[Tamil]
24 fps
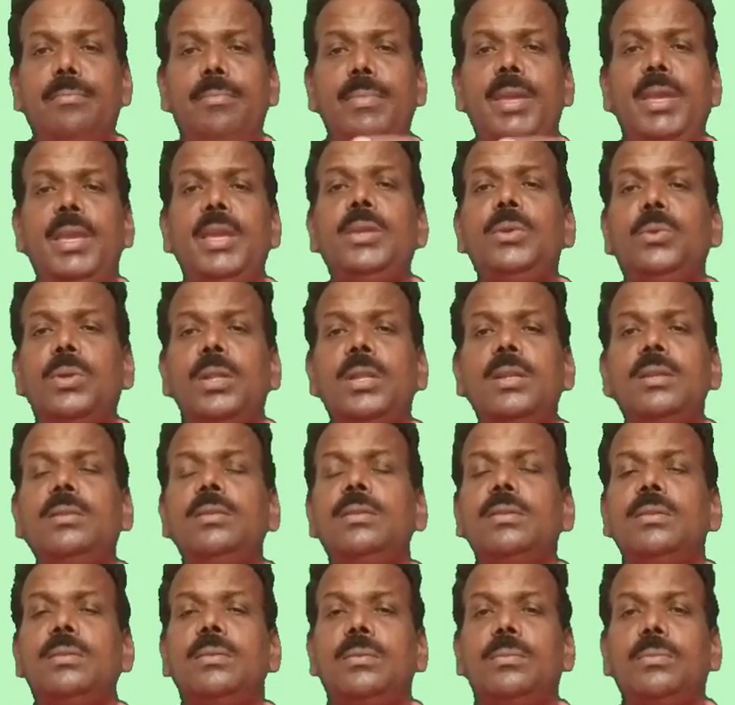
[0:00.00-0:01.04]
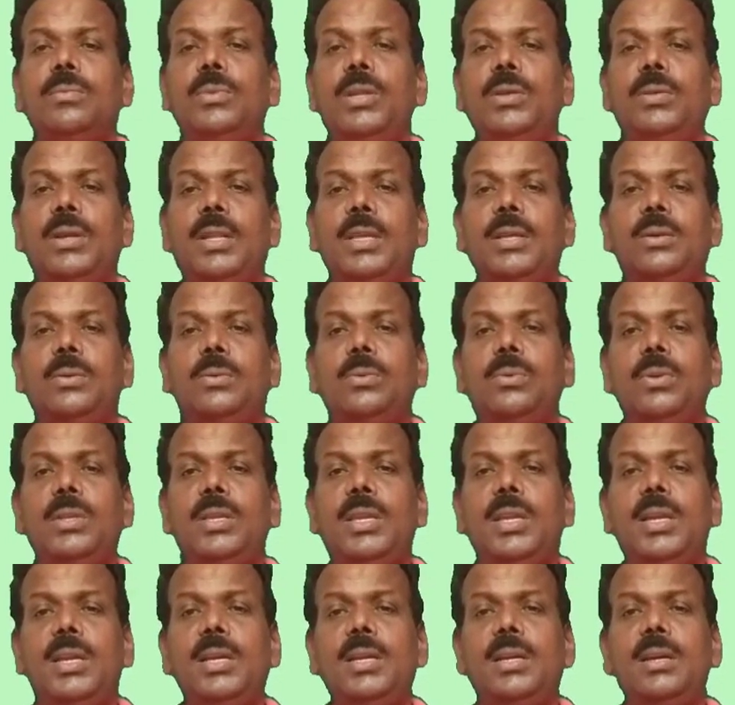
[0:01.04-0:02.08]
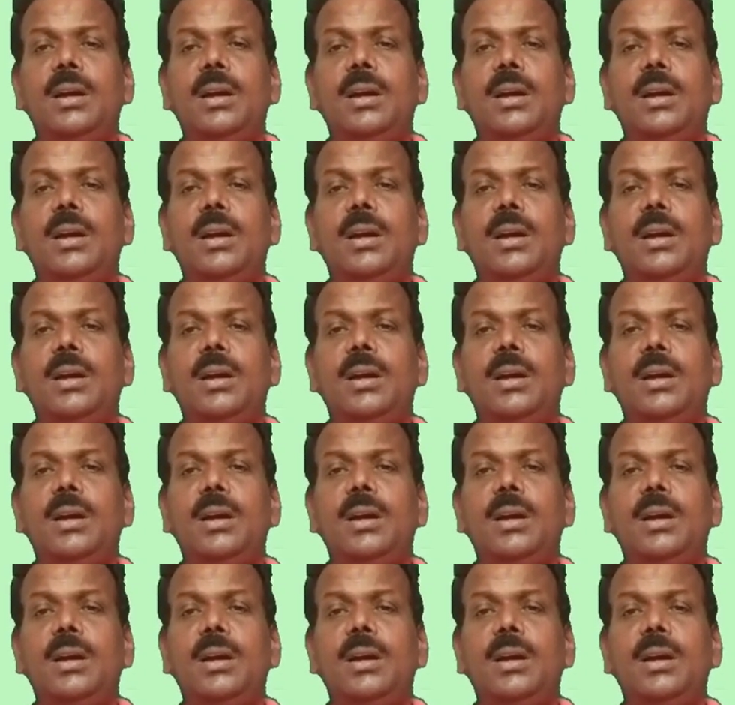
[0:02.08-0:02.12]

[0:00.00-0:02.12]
மேயுடன் முடிவடையக்கூடிய